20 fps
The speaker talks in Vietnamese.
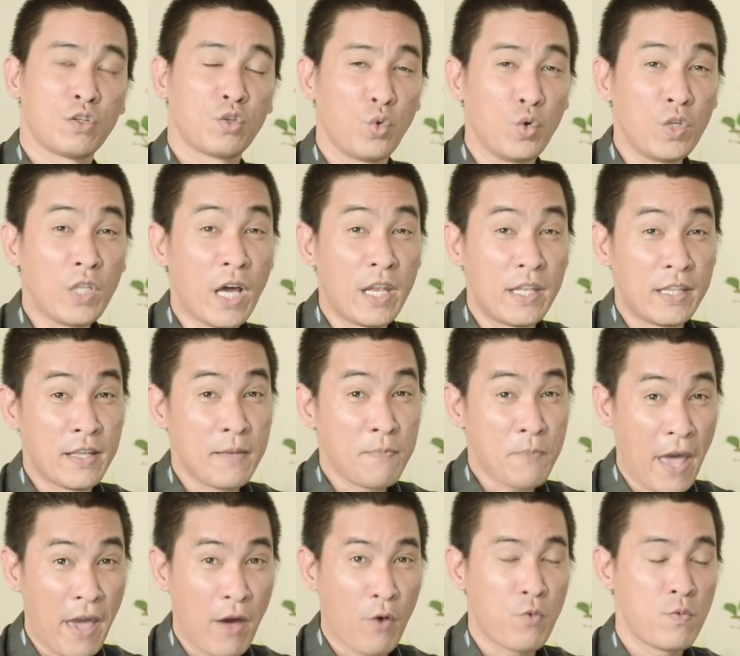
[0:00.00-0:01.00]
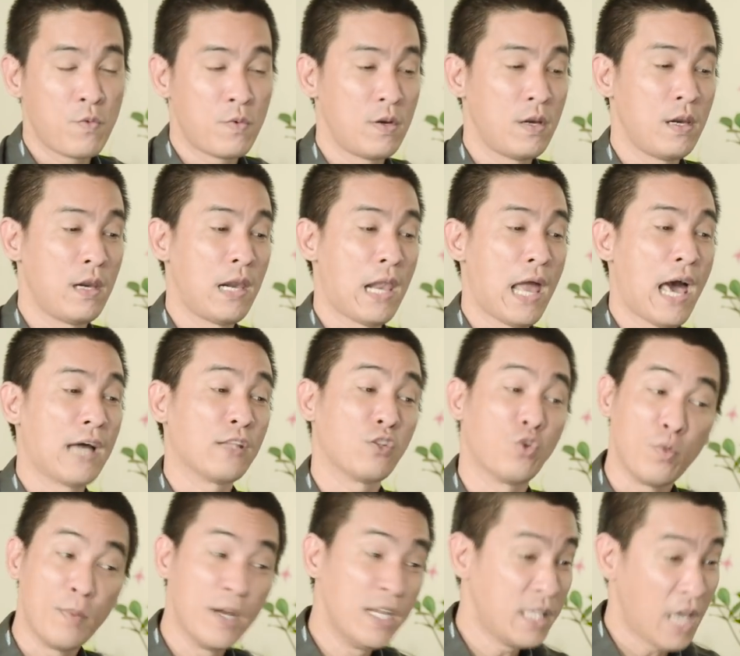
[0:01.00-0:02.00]
tuổi thìn tiếp theo là
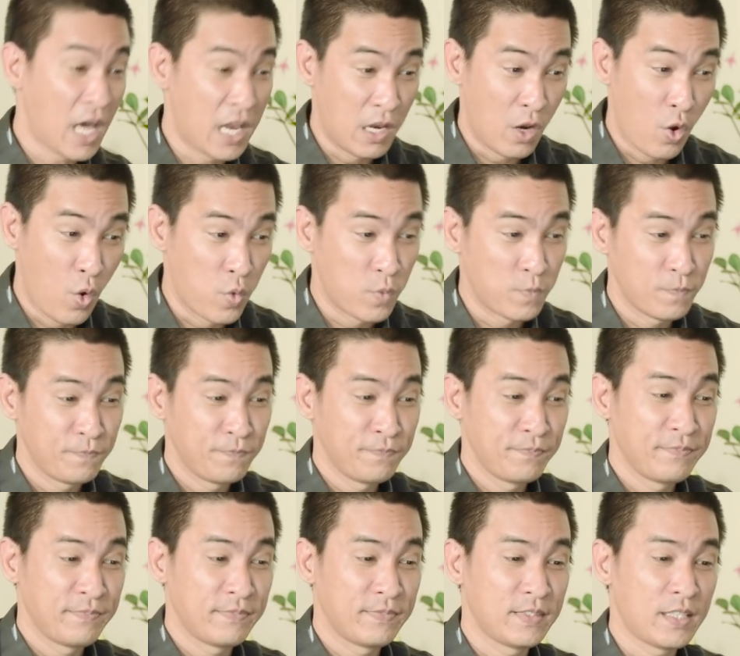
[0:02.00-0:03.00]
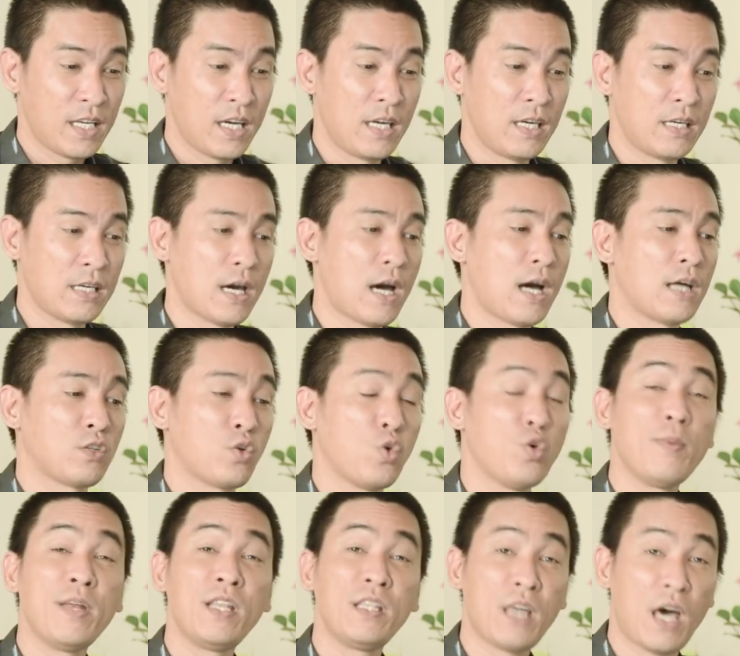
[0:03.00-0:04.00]
tuổi bính thìn luôn thì à,
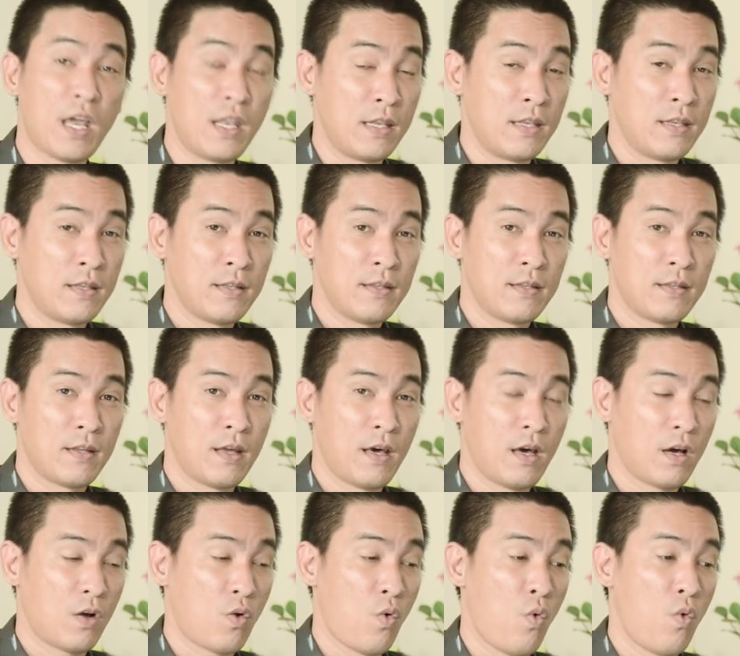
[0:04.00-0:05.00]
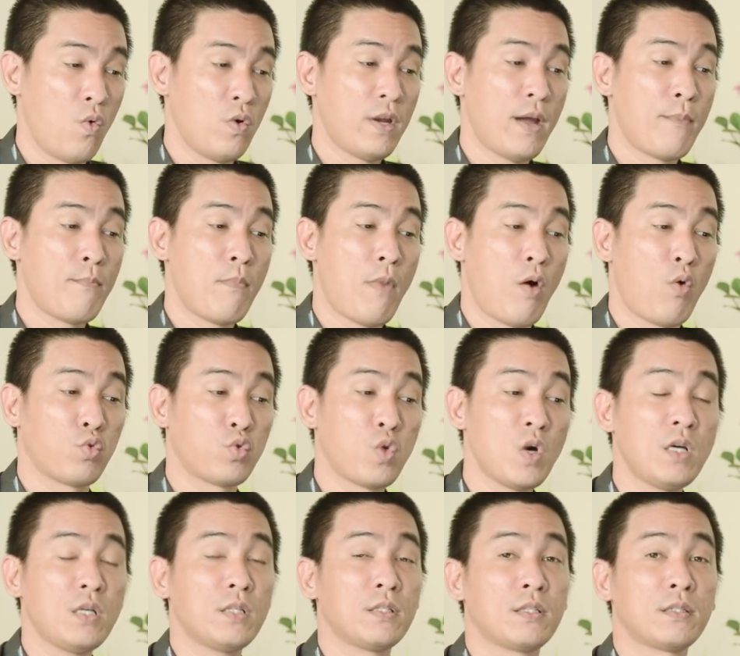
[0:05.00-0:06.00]
tuổi bính thìn à, của năm mậu
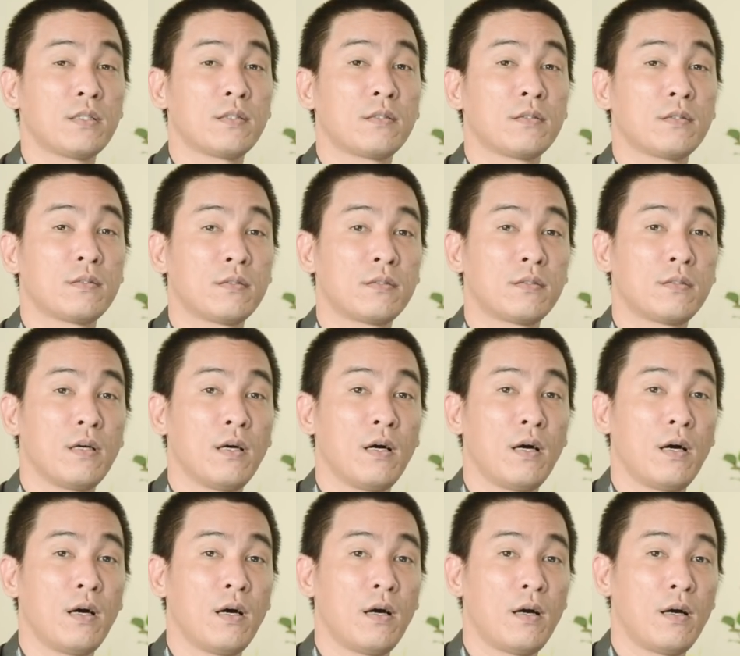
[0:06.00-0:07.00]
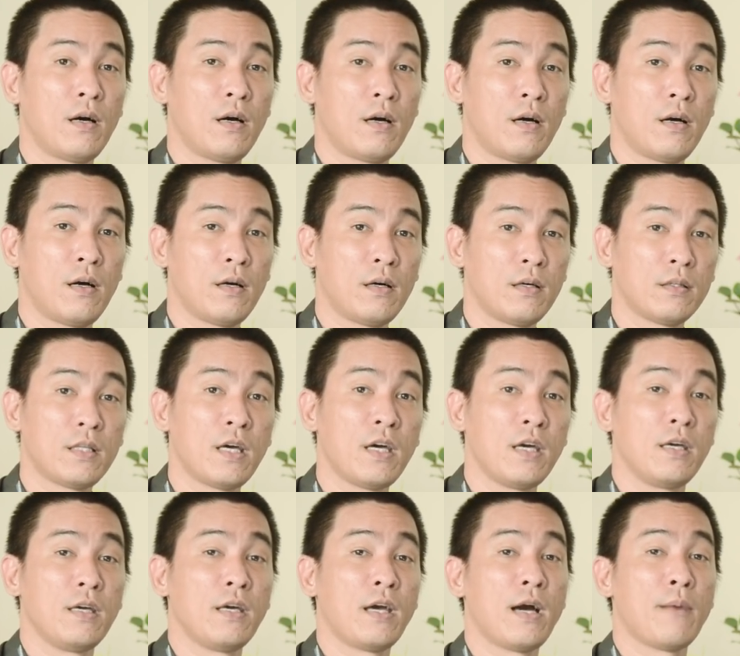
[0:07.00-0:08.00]
tuất à,
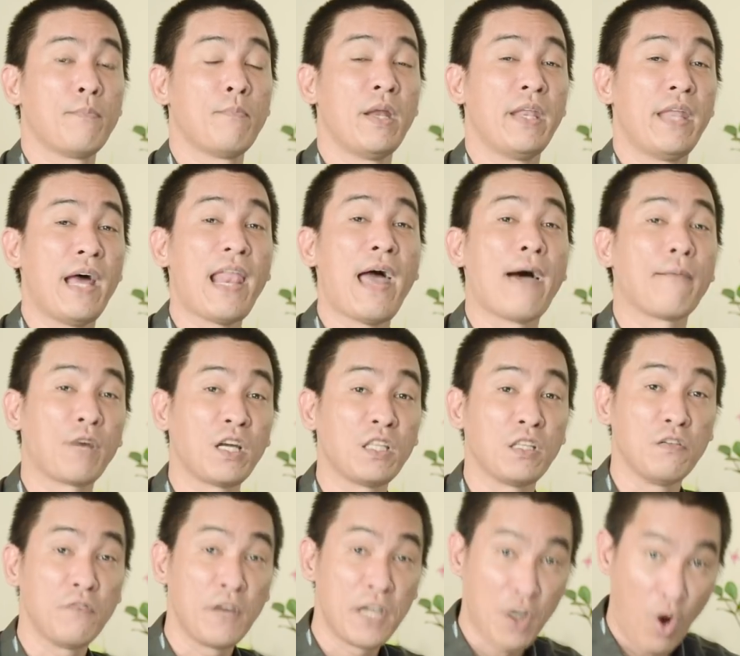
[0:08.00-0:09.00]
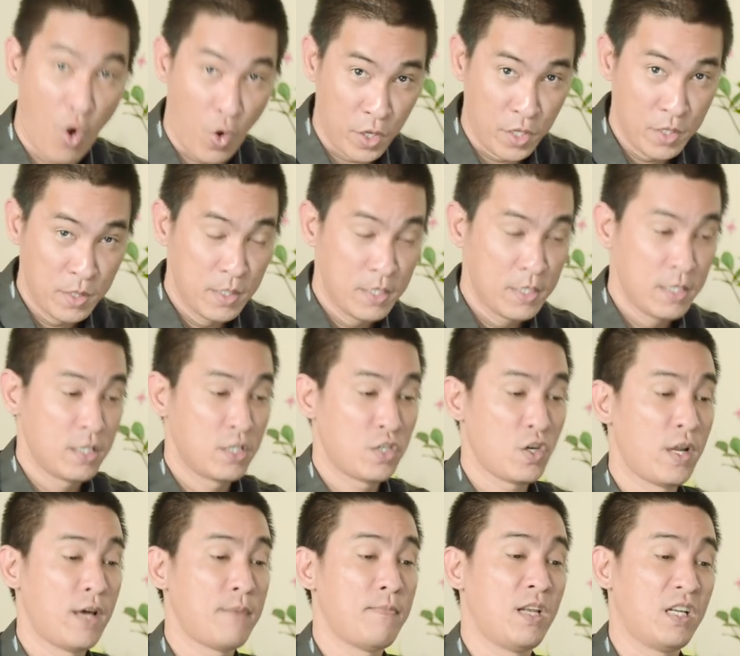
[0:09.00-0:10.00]
thì mình đã làm cái tử vi rồi
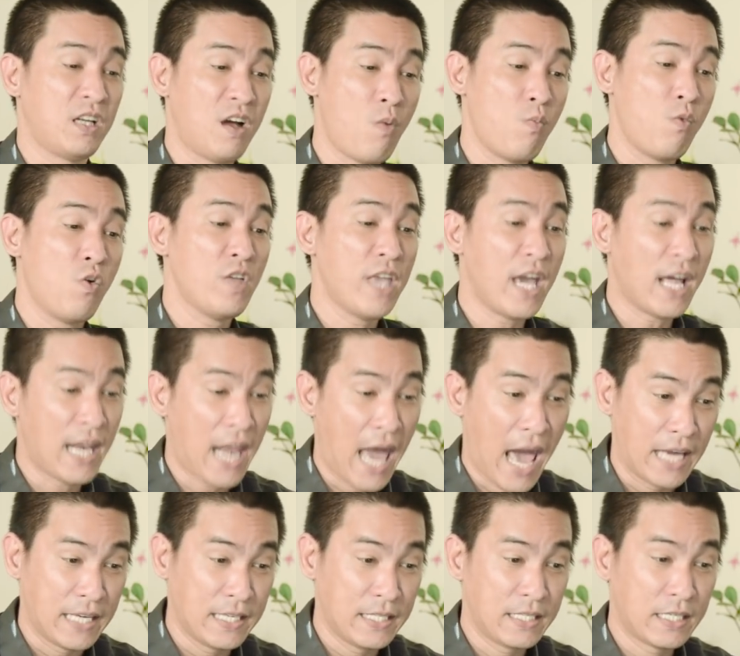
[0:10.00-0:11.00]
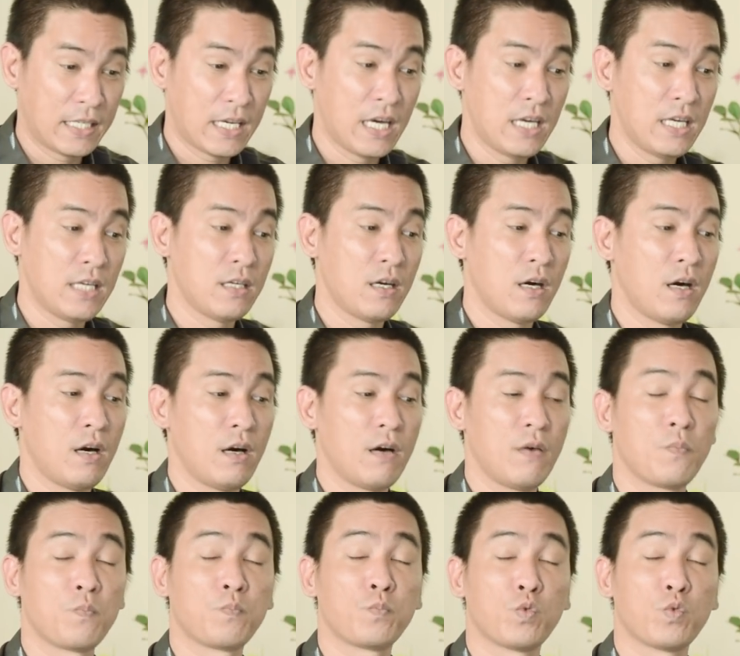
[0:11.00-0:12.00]
cho nên mình không có nhắc lại cái à,